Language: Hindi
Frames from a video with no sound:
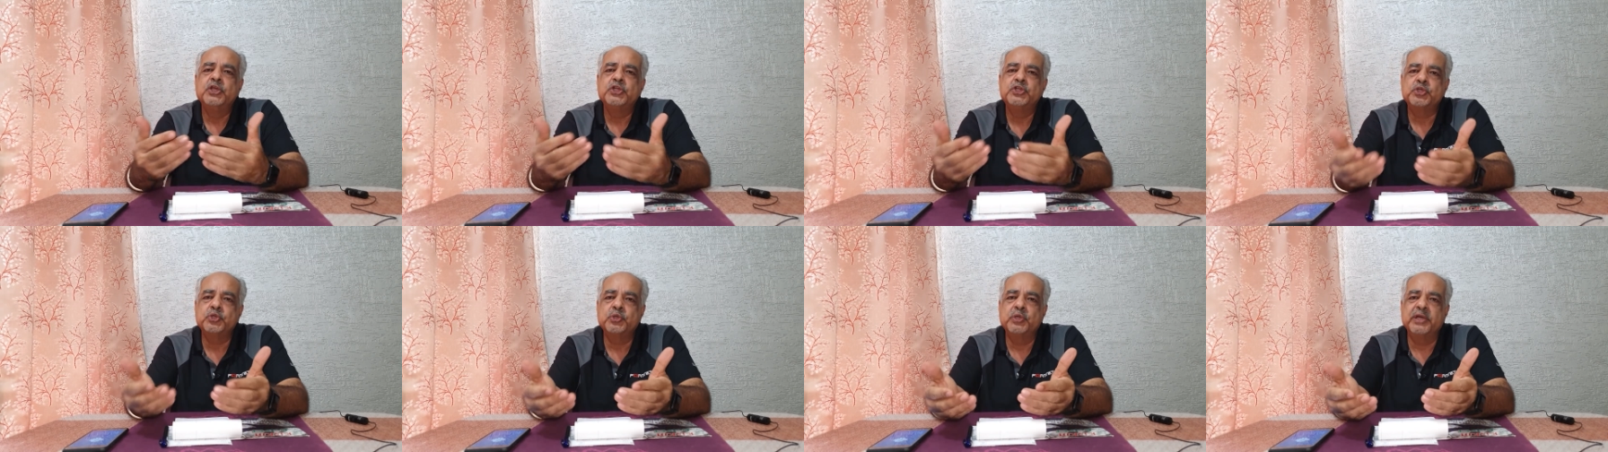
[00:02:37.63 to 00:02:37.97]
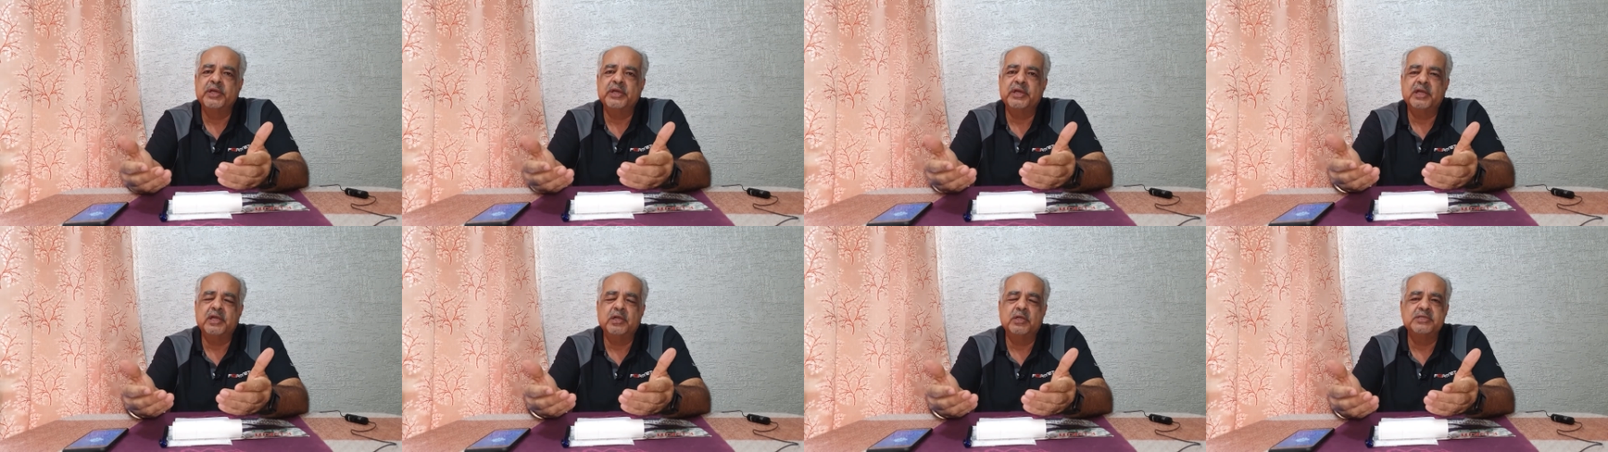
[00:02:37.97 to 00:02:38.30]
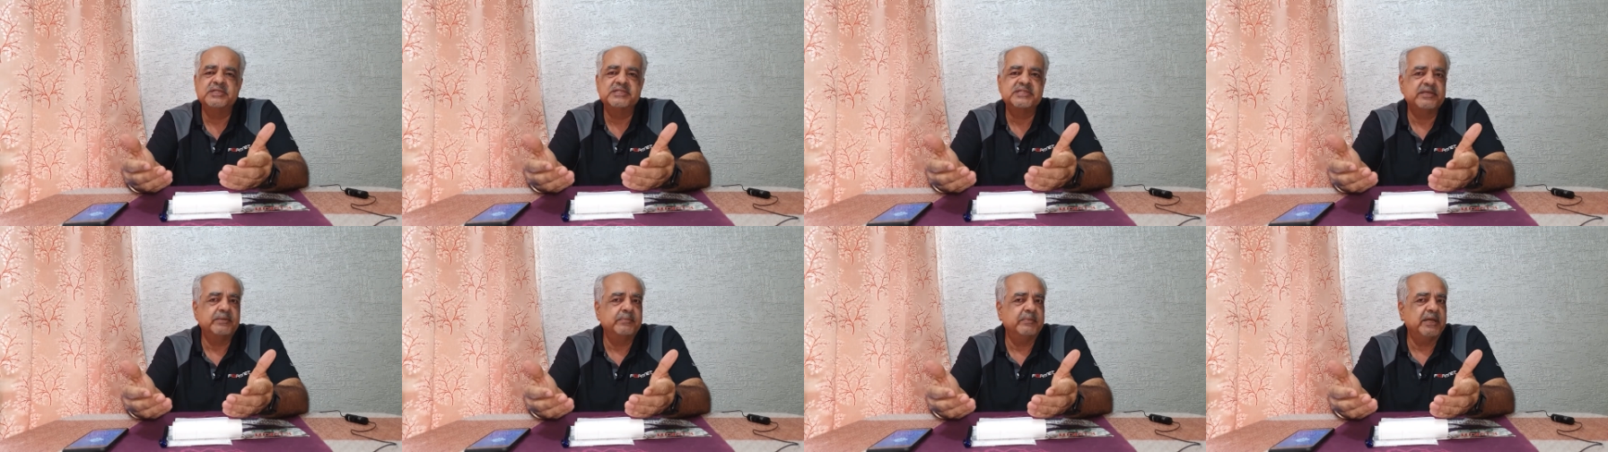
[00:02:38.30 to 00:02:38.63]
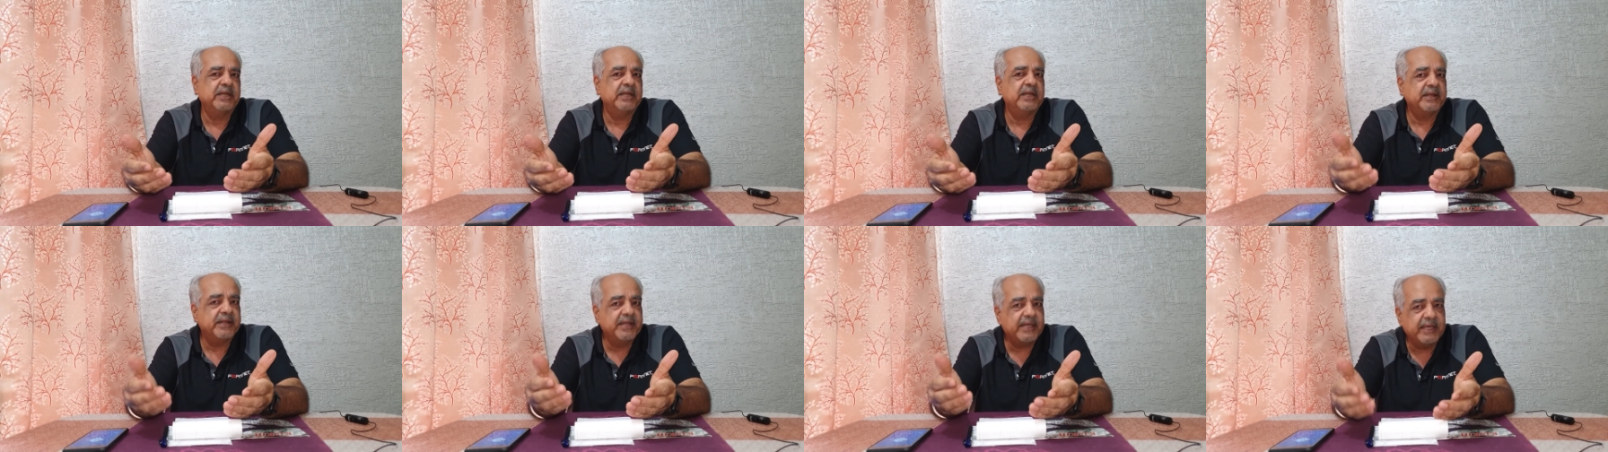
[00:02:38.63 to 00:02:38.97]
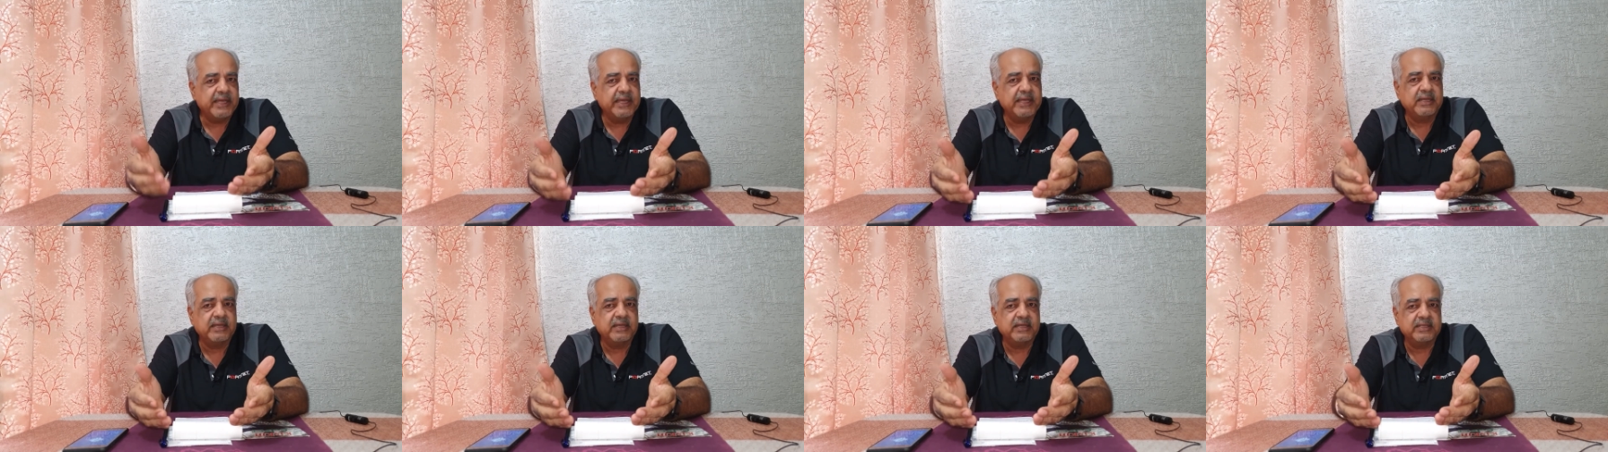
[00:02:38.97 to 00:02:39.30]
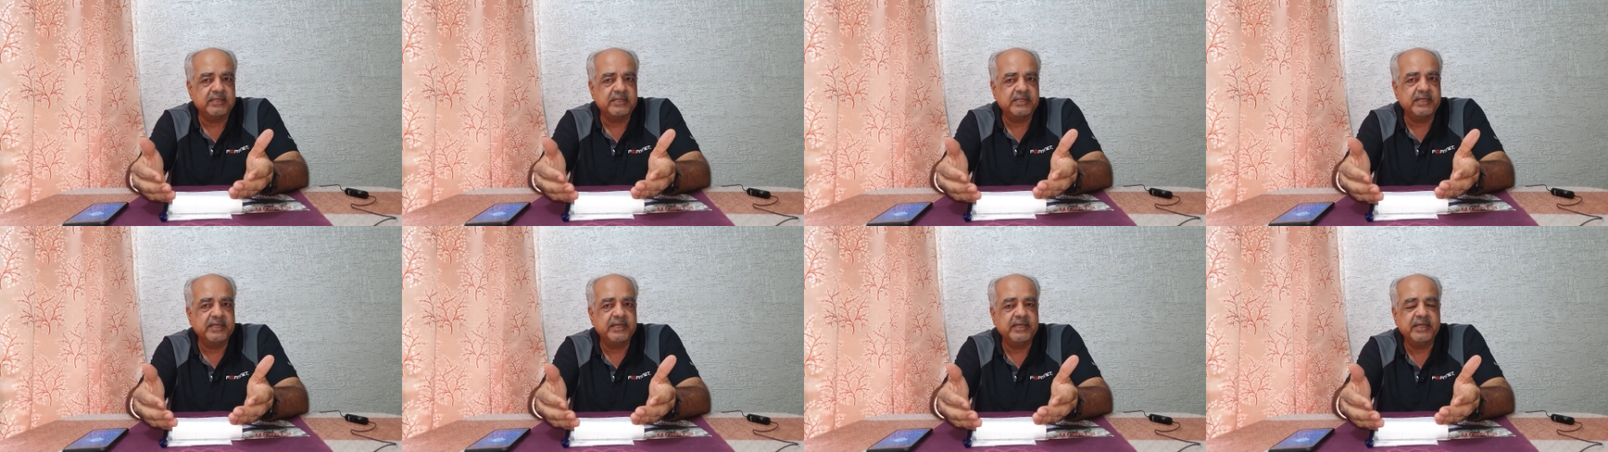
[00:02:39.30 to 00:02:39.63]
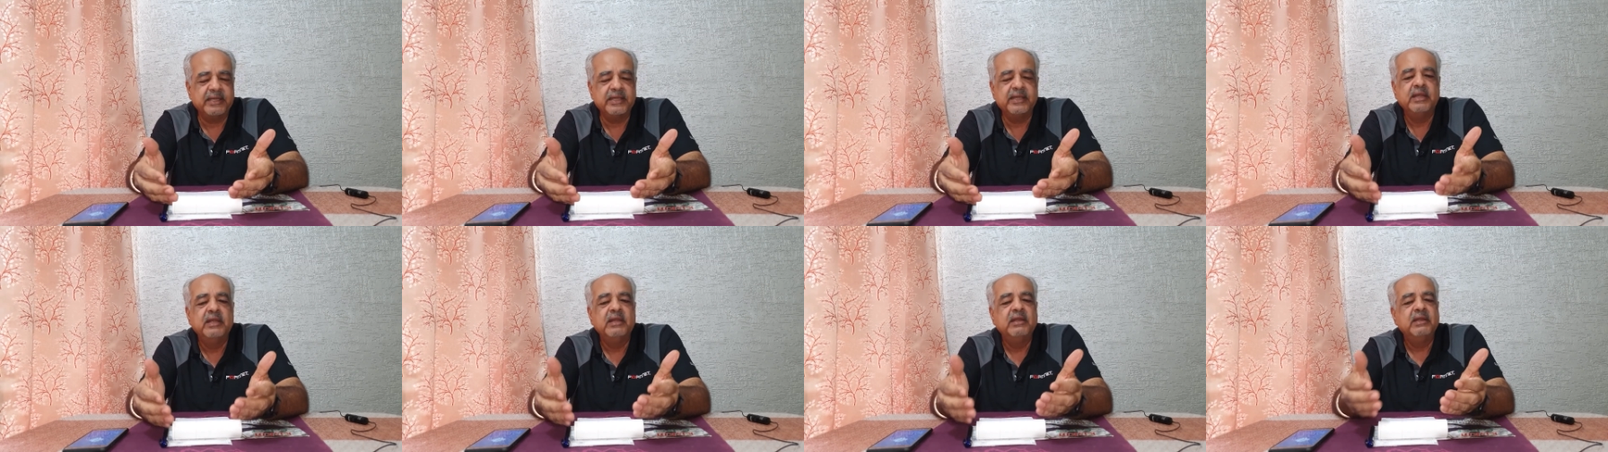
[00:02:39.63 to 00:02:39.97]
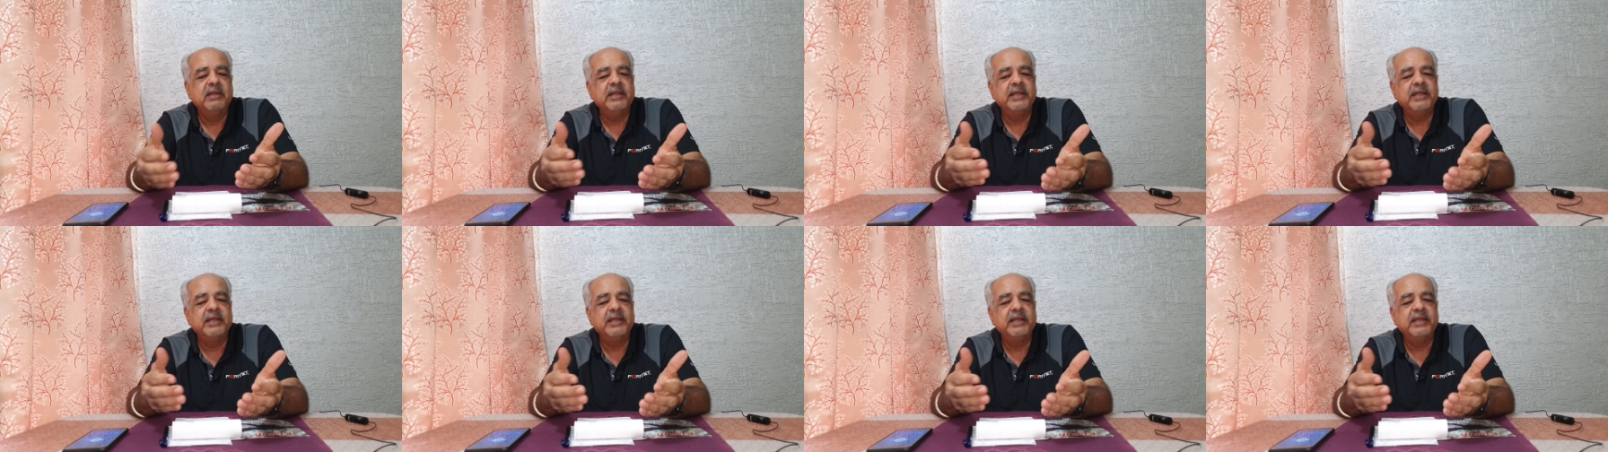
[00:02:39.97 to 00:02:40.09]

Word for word: शुगर का इस्तेमाल नहीं करते हैं